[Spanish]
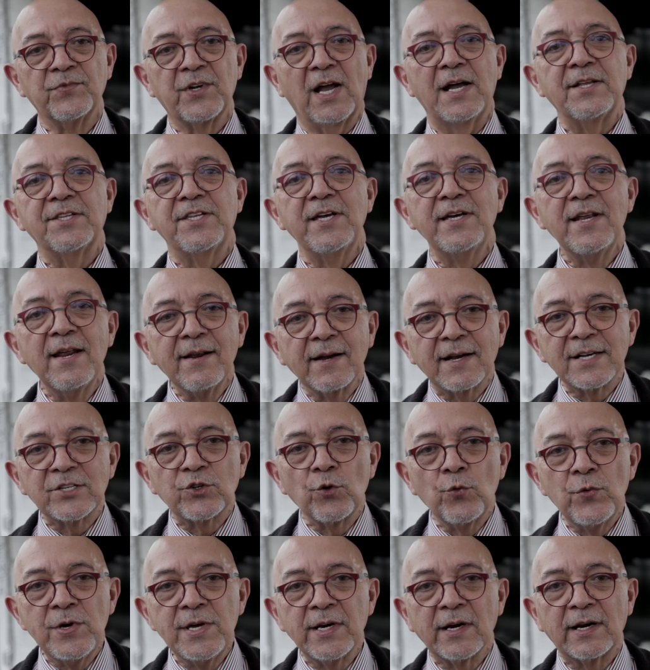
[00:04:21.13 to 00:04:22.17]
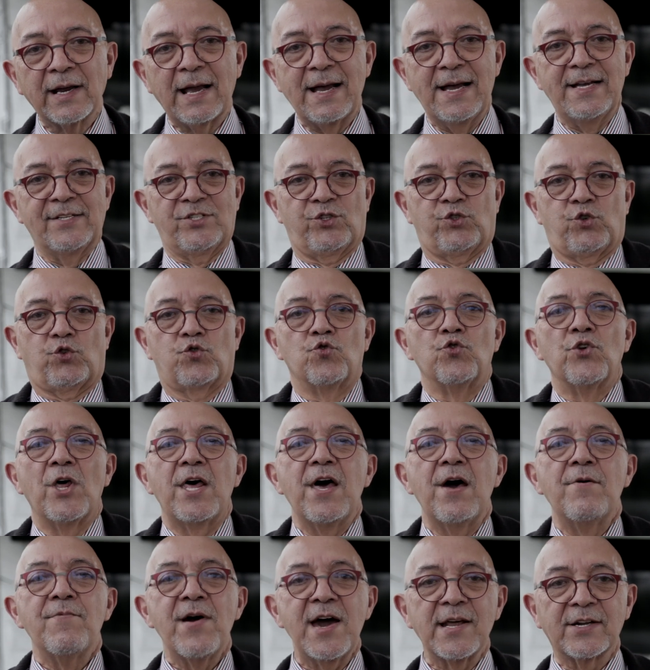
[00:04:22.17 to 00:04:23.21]
que tienen que subir, que es su
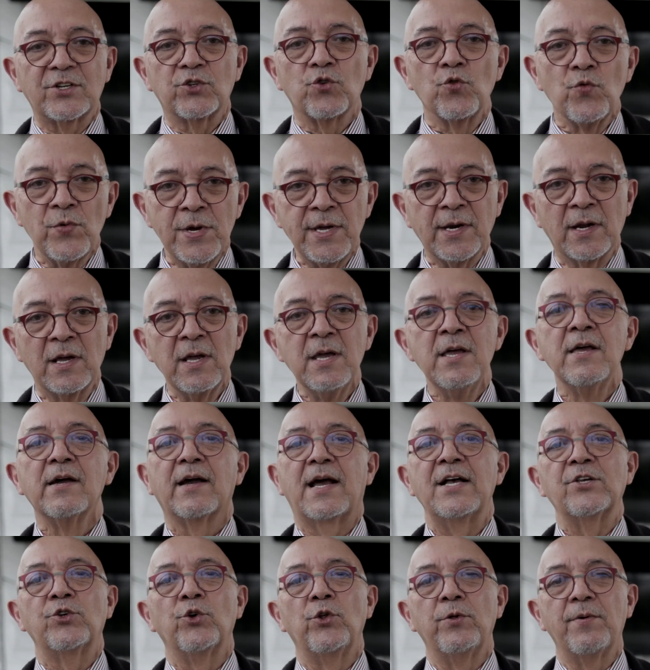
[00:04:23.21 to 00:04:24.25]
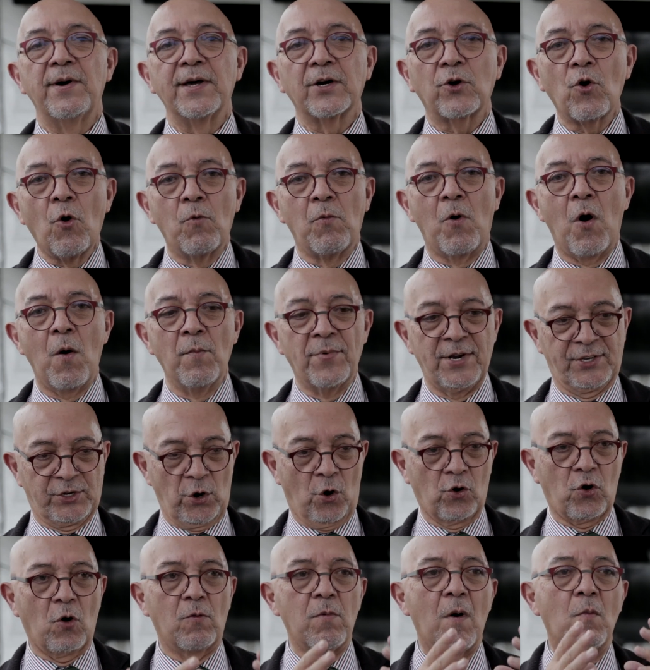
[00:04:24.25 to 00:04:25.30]
deber subir, que es su deber como hombres
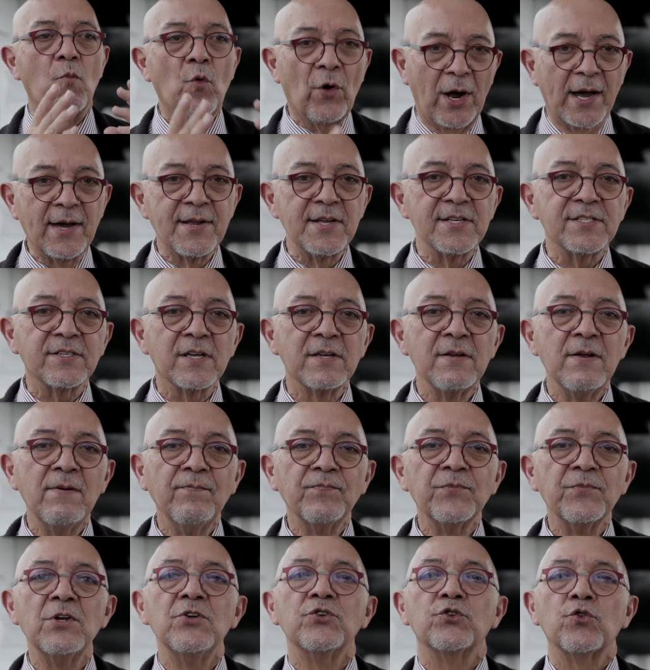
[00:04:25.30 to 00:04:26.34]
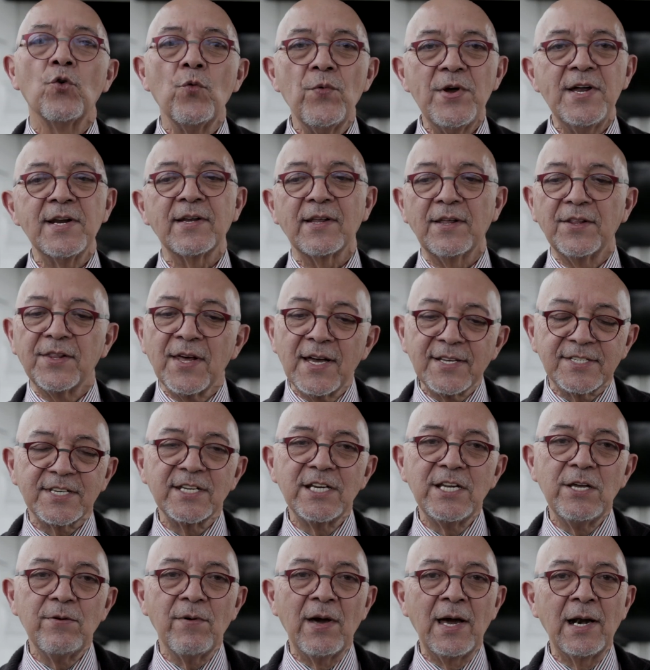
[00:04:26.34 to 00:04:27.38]
o como mujeres subir de
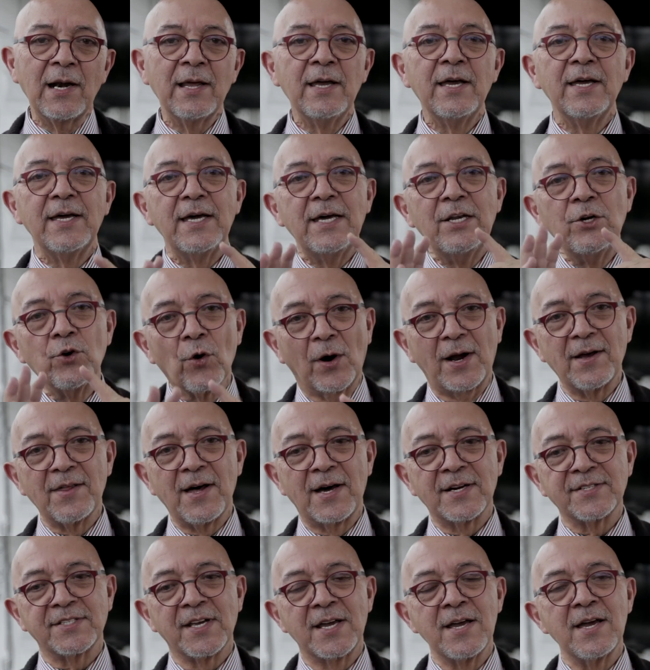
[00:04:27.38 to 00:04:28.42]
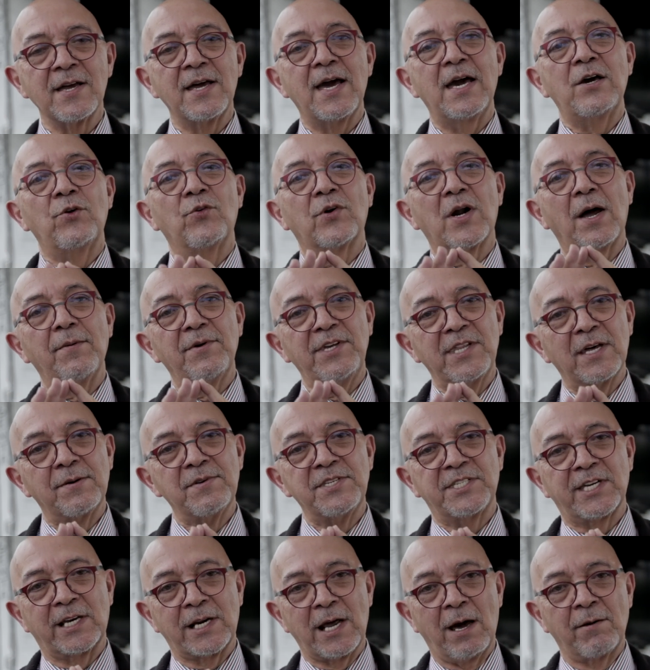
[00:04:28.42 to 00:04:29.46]
ese nivel y no quedarse en una vida
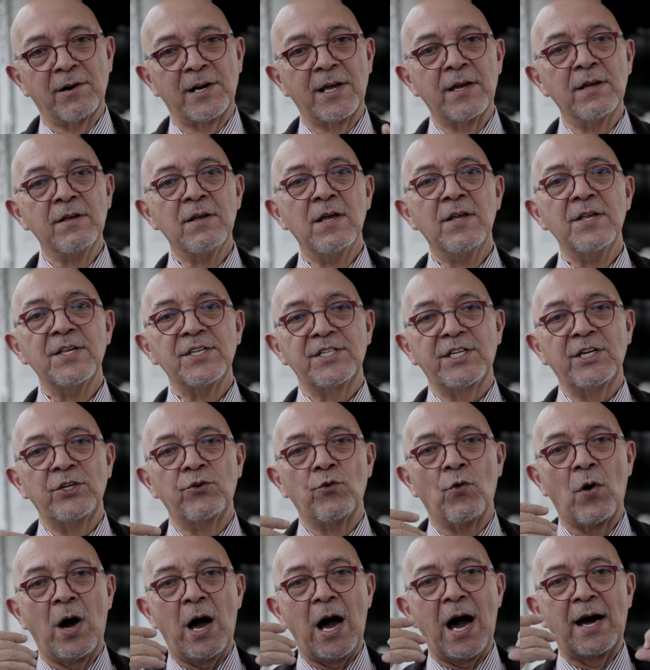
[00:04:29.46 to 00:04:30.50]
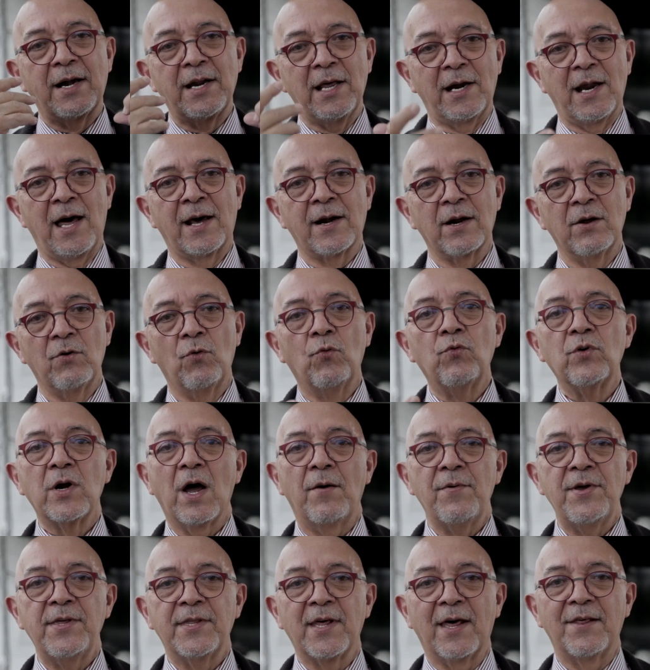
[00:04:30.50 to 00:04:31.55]
miserable, sino anhelar
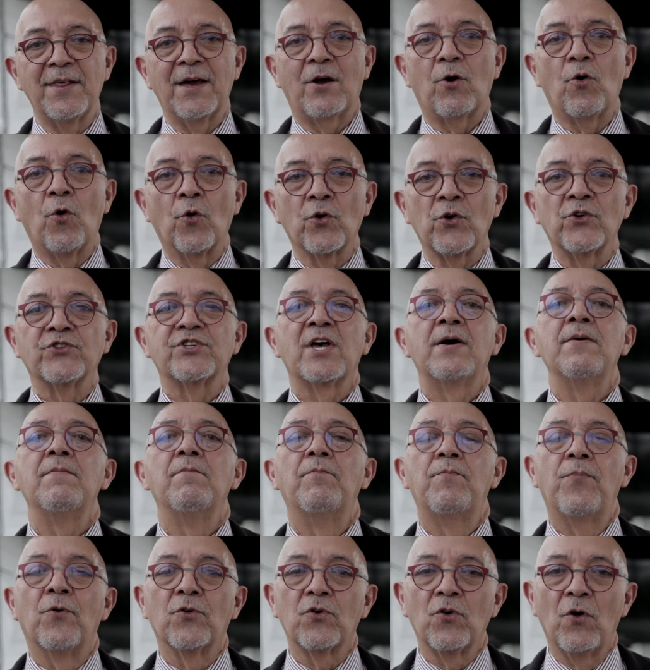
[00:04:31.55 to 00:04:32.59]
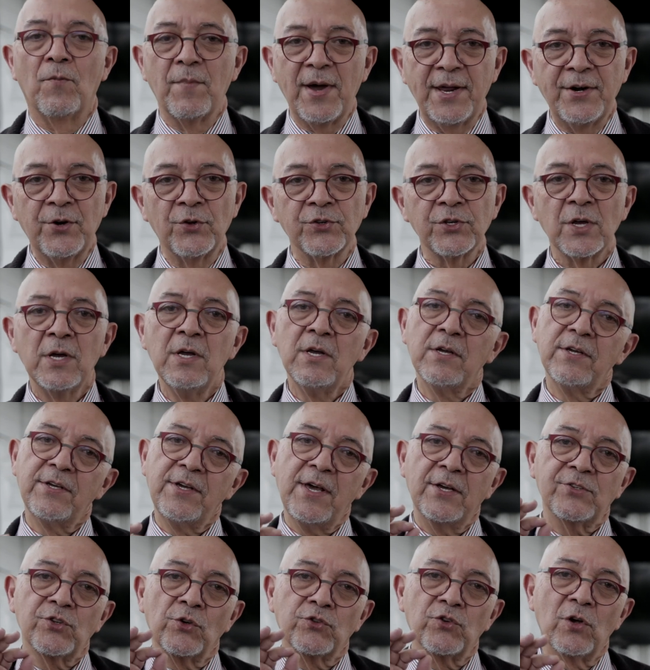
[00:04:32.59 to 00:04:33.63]
una vida decorosa, por lo menos,
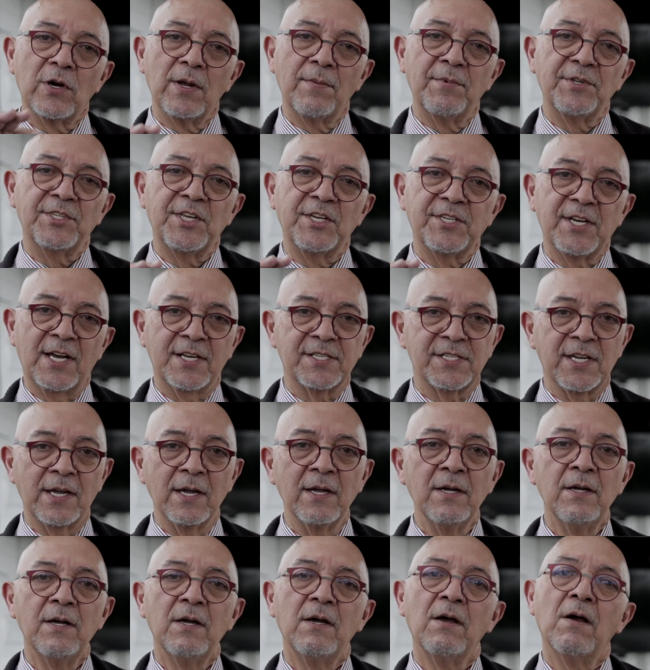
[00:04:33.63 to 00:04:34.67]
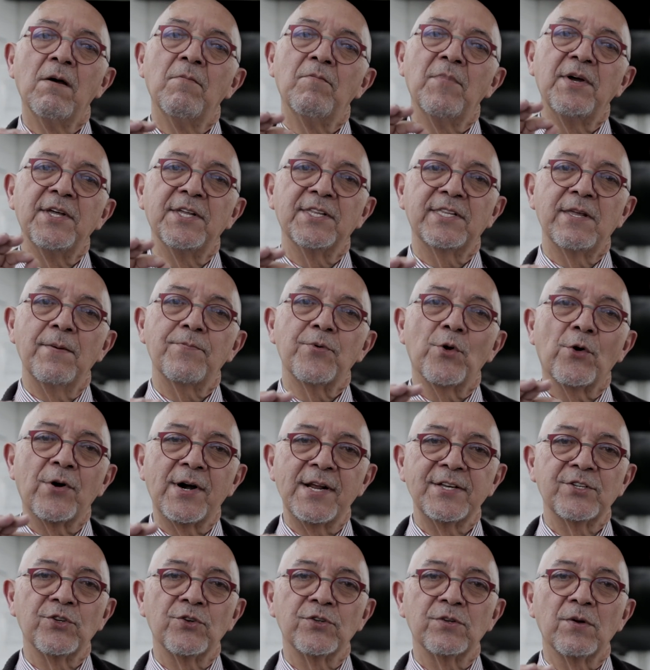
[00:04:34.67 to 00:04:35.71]
y eso solamente se hace mediante
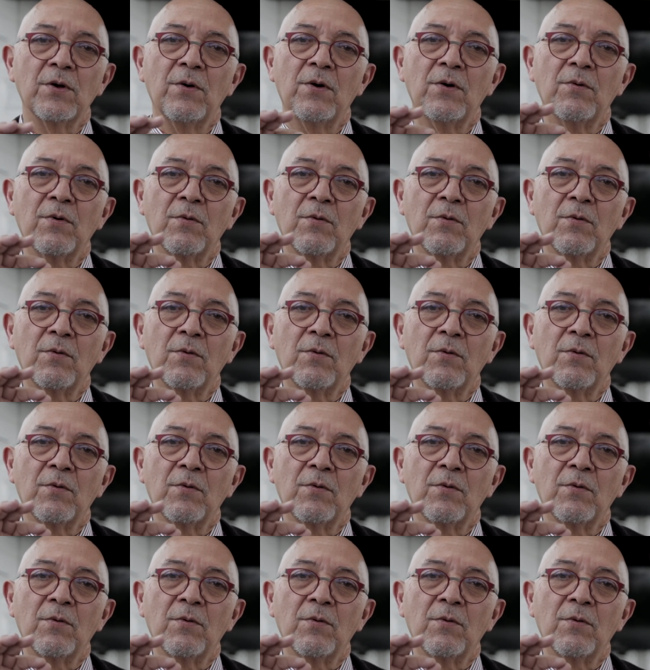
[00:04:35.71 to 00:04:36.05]
progresos